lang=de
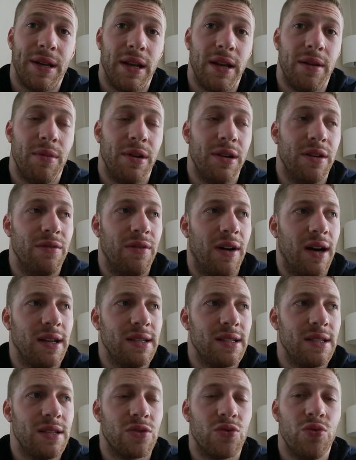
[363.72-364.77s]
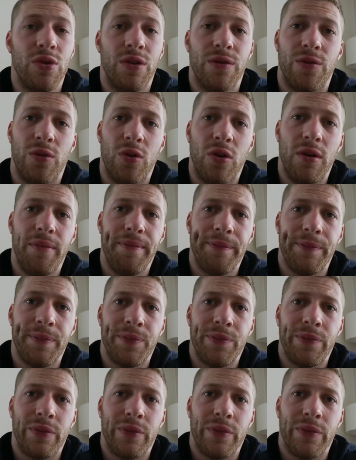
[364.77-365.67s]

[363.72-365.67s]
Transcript: hat er immer eine wahnsinns gute Form.